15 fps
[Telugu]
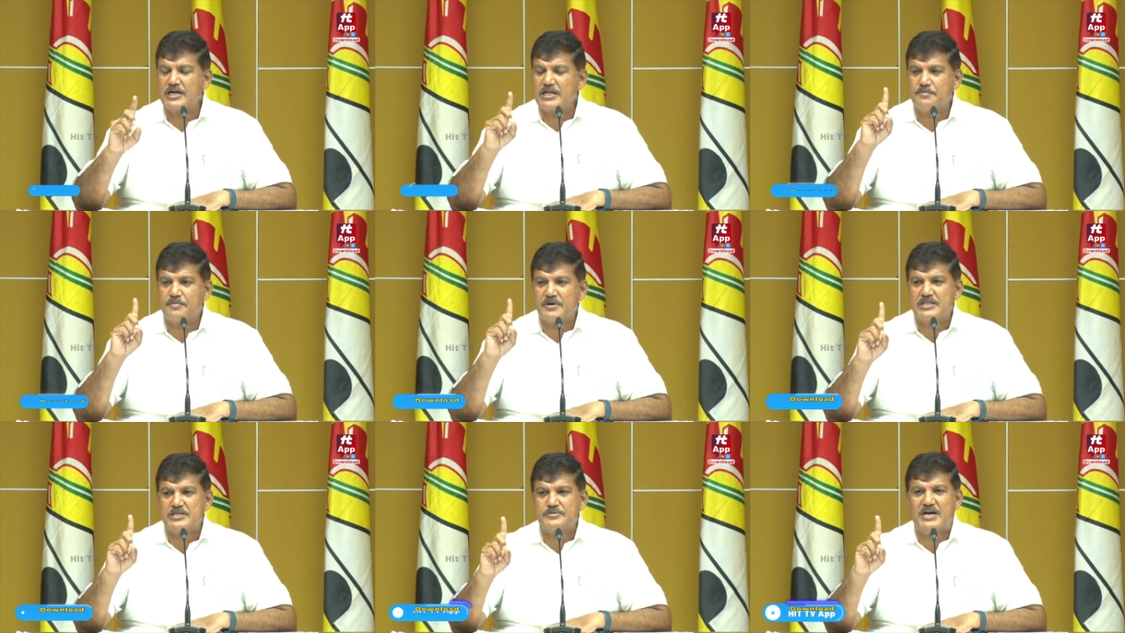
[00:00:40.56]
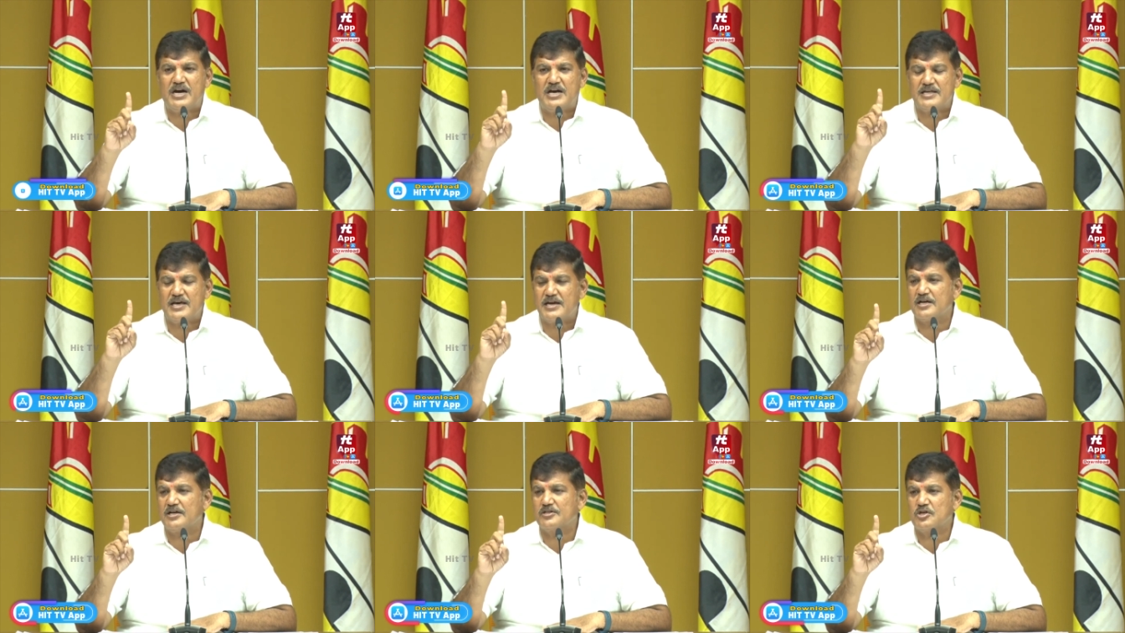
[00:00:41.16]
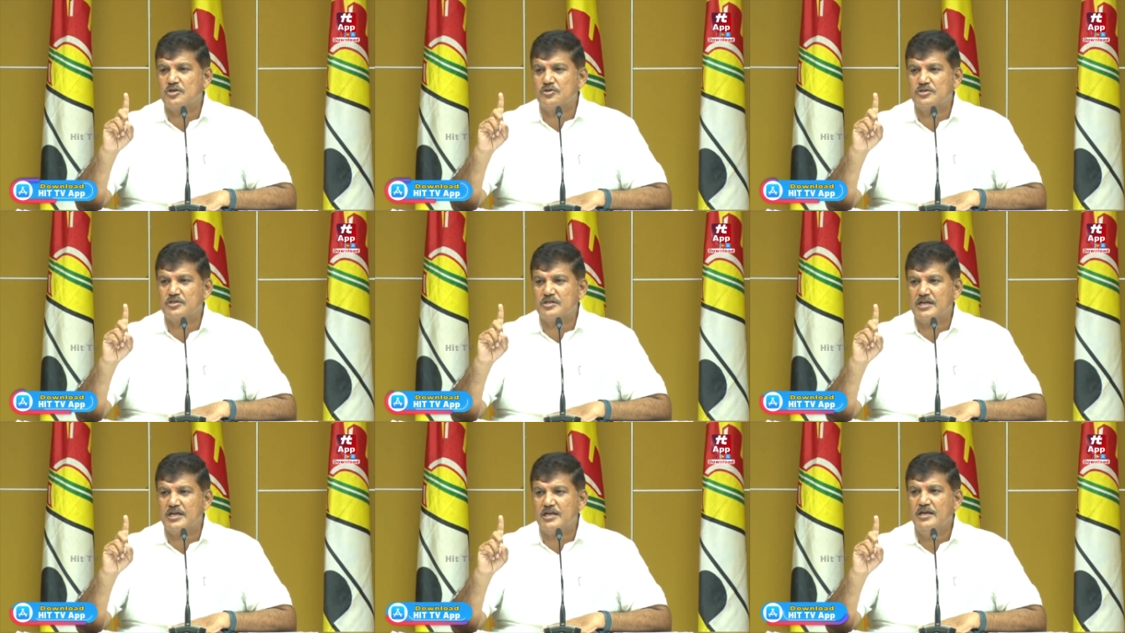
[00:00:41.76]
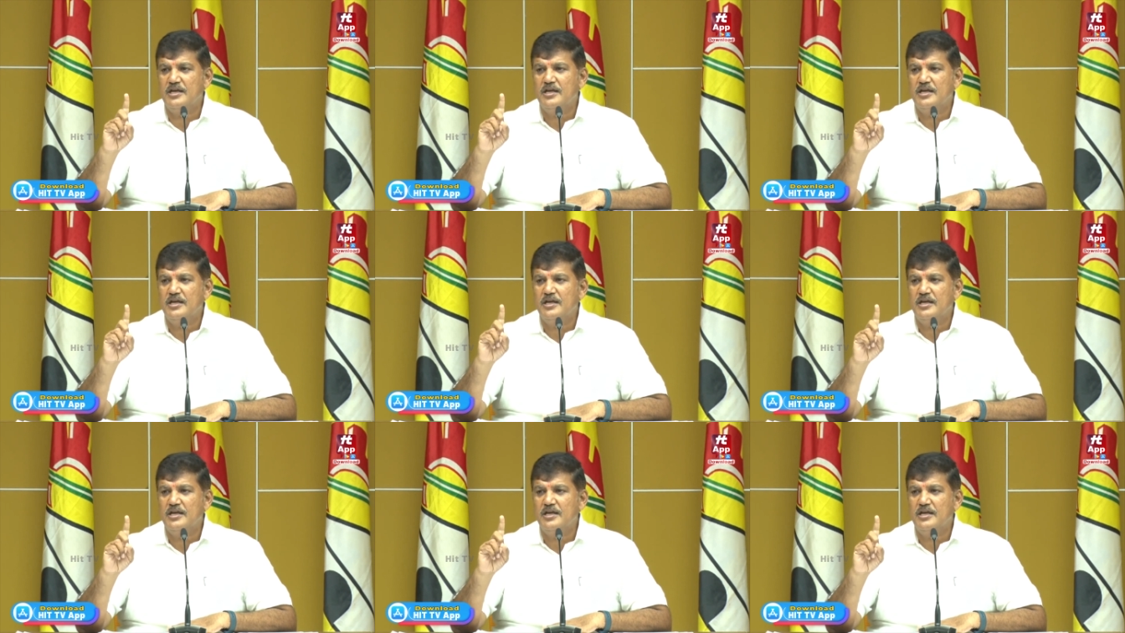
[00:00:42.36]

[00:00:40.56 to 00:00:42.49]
ఒకటి ప్రతిభ ఆధారంగా జరుగుతుంది